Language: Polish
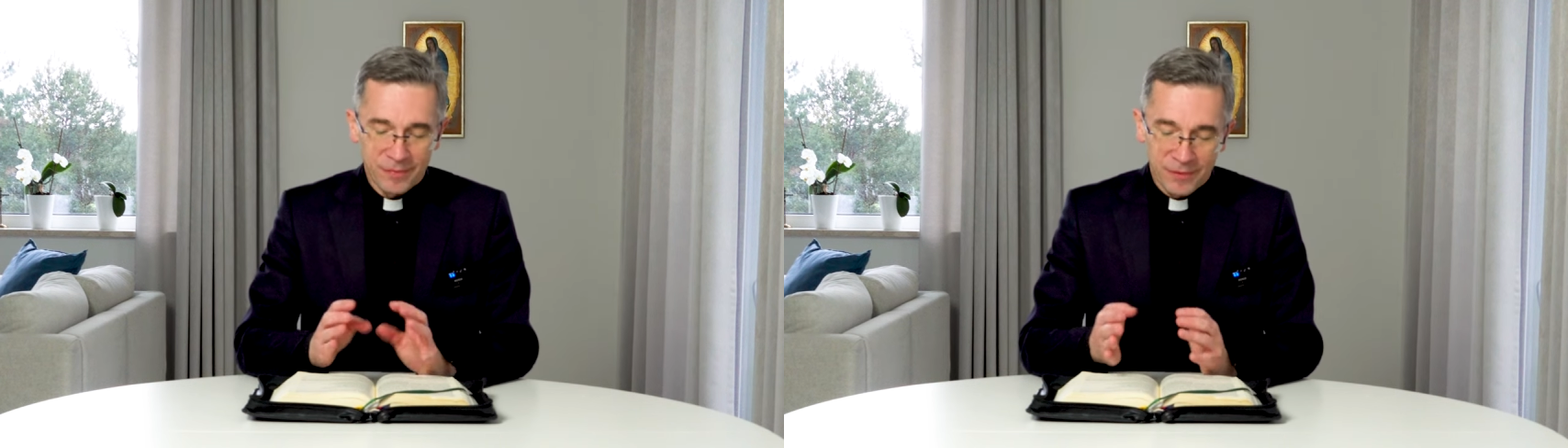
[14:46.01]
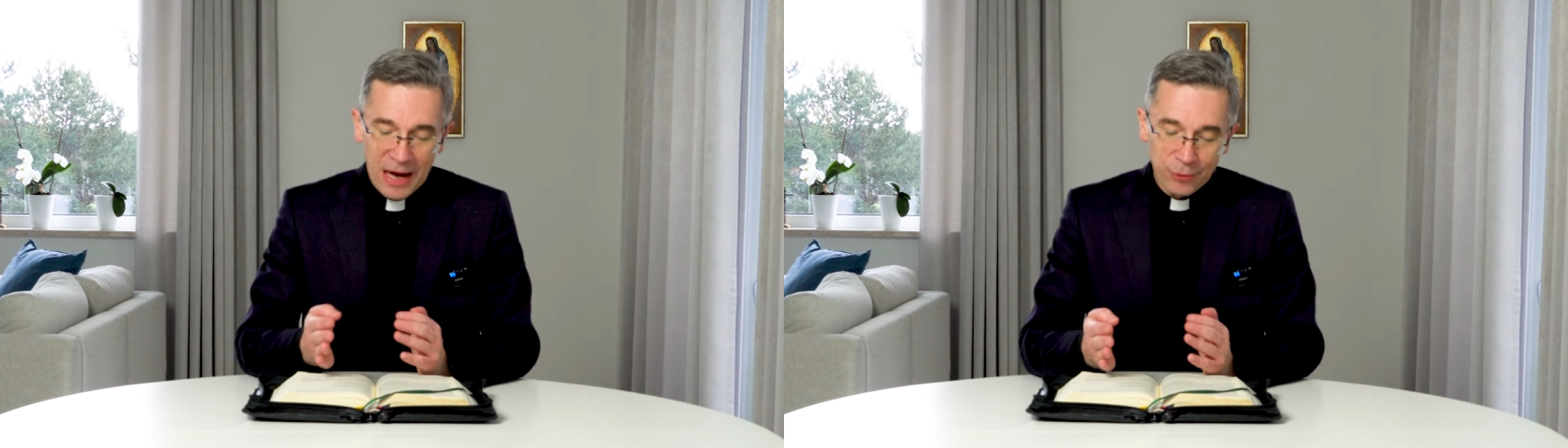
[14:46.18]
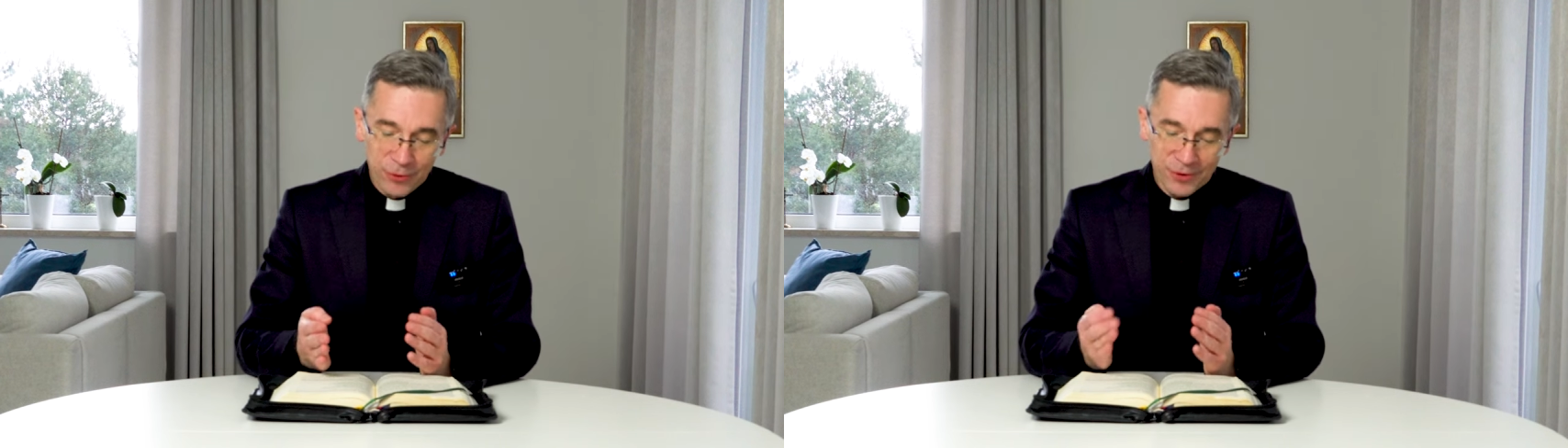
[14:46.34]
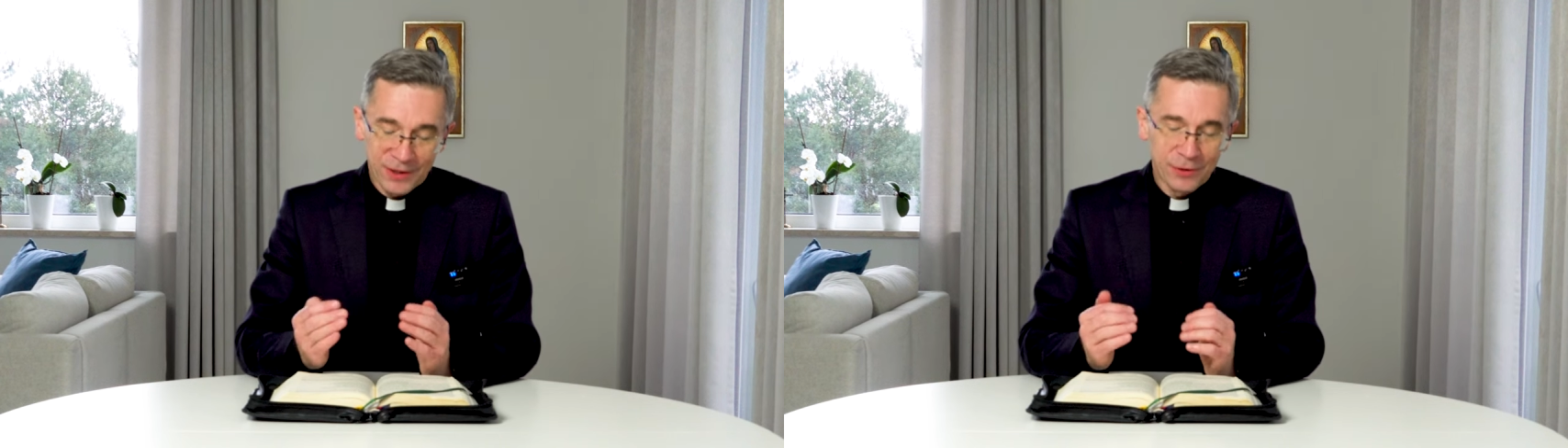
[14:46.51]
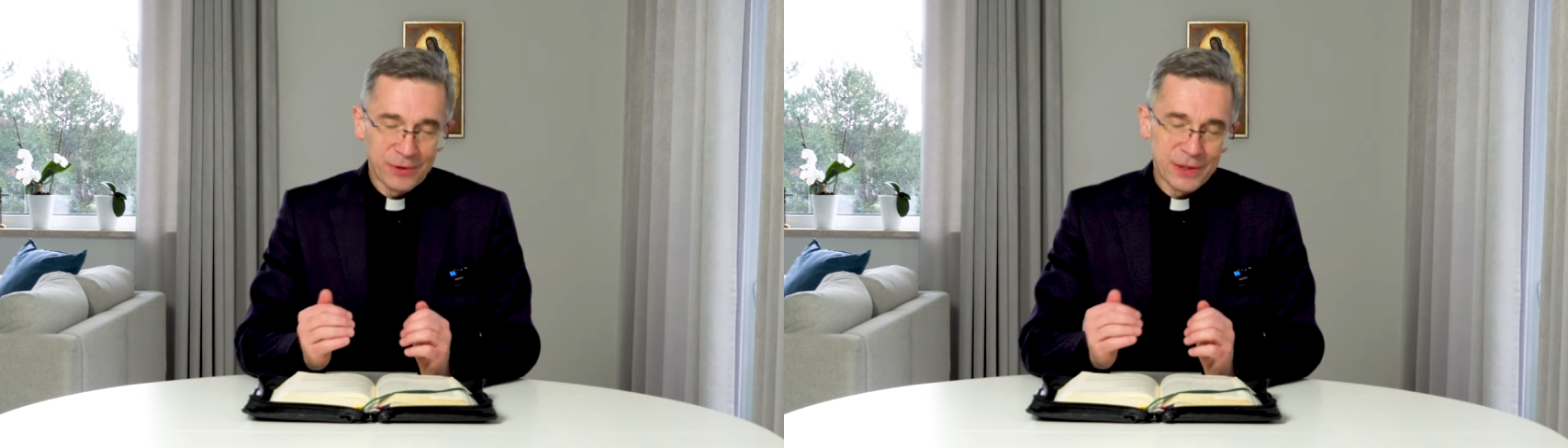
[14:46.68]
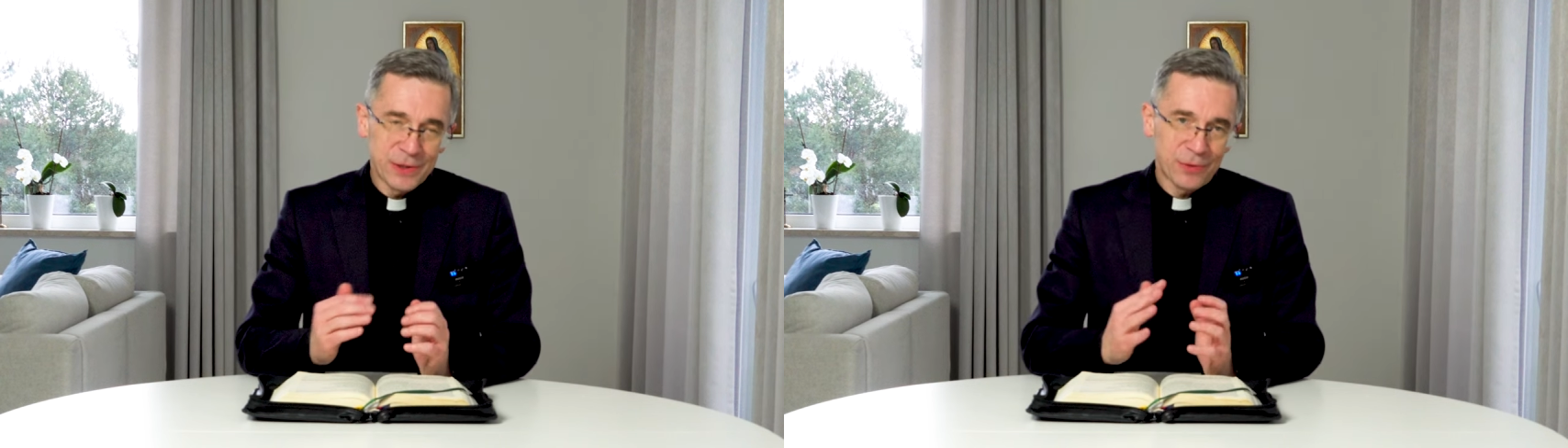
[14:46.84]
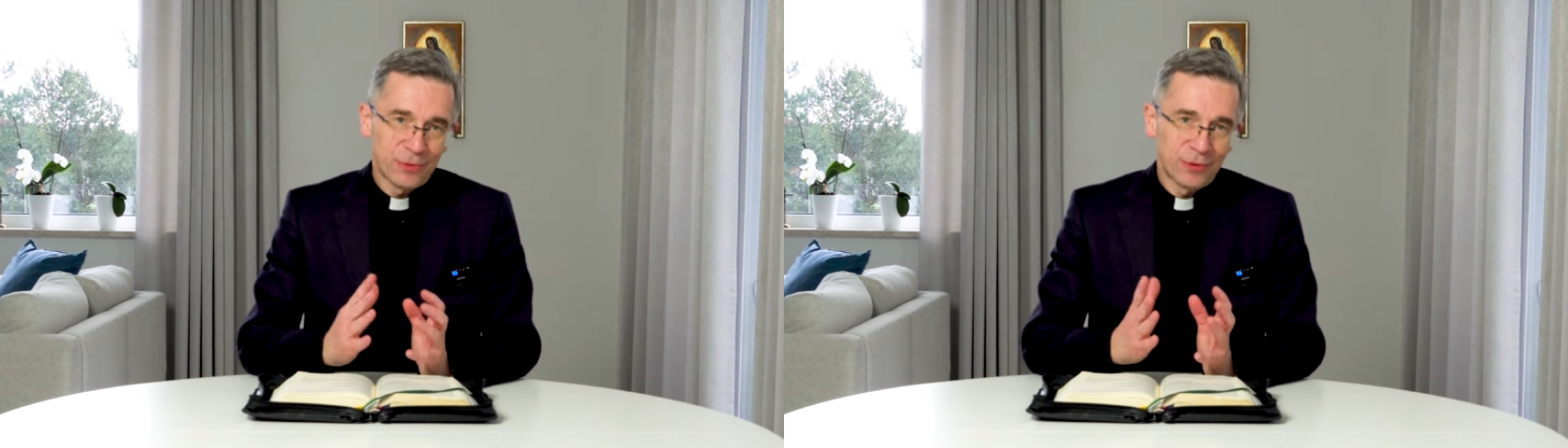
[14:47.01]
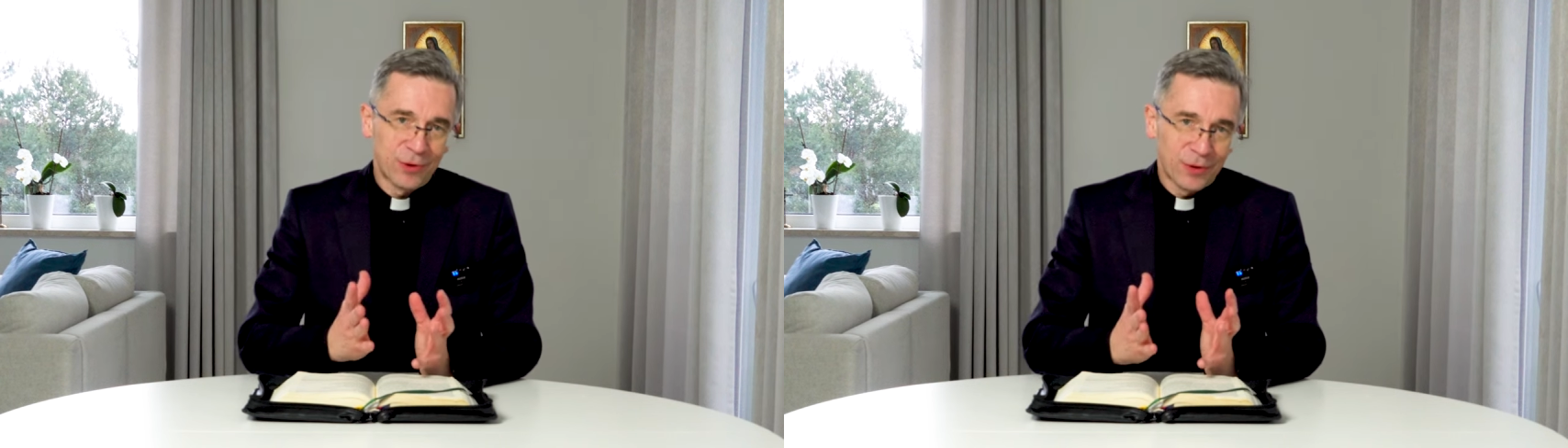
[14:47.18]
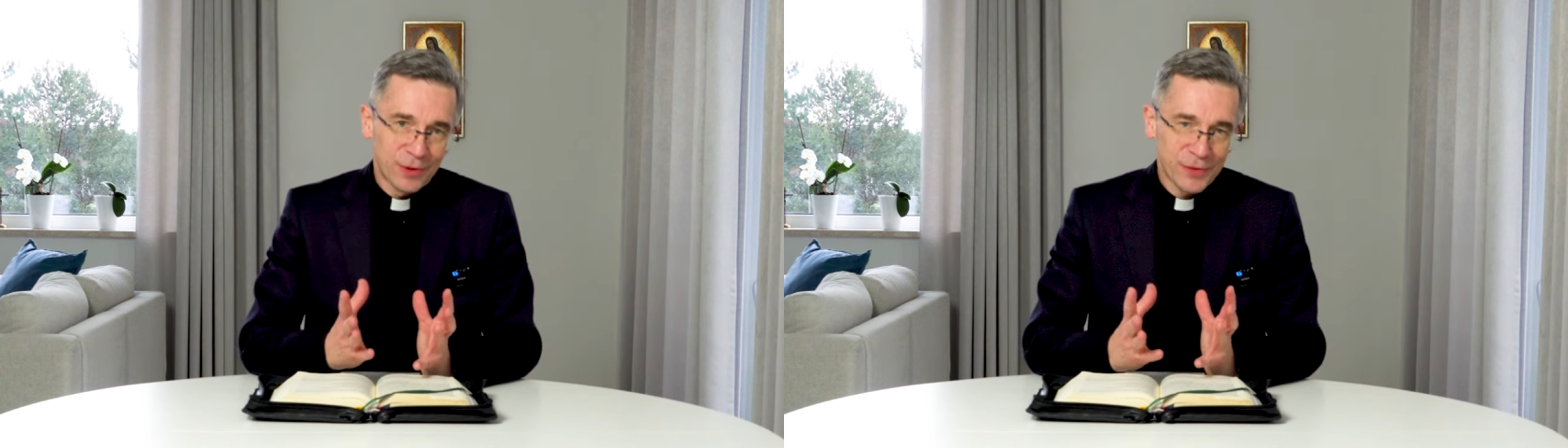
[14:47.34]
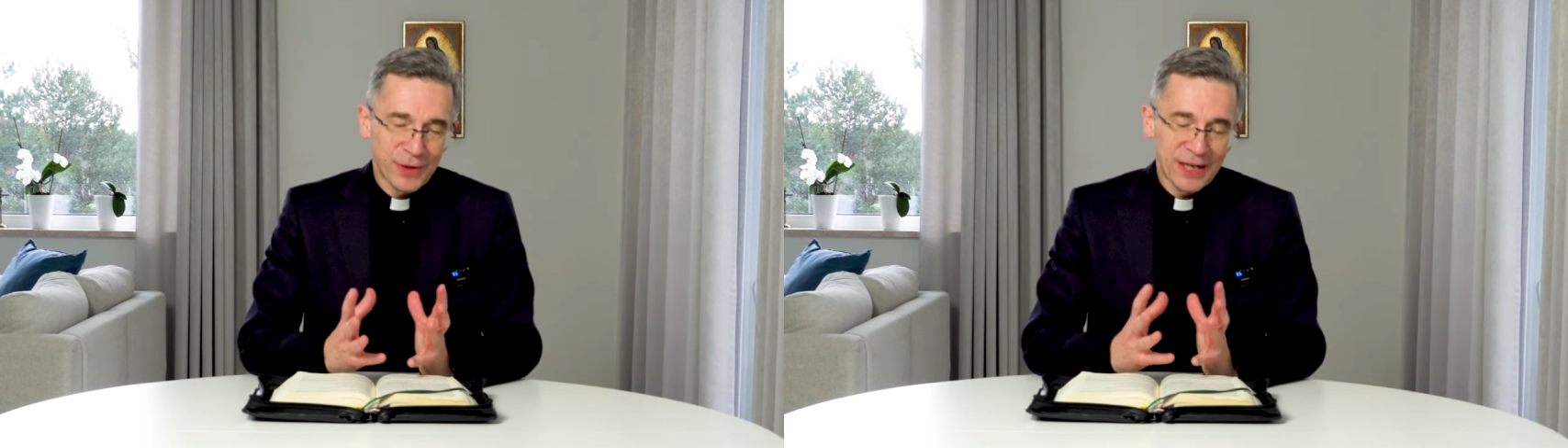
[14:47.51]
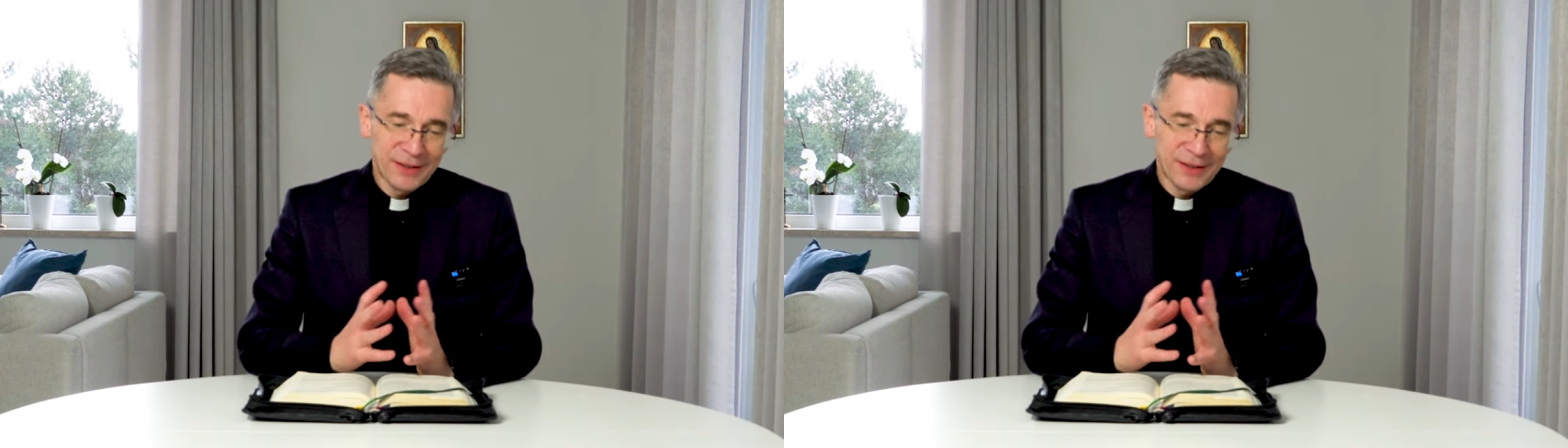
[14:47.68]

autor tego listu do swoich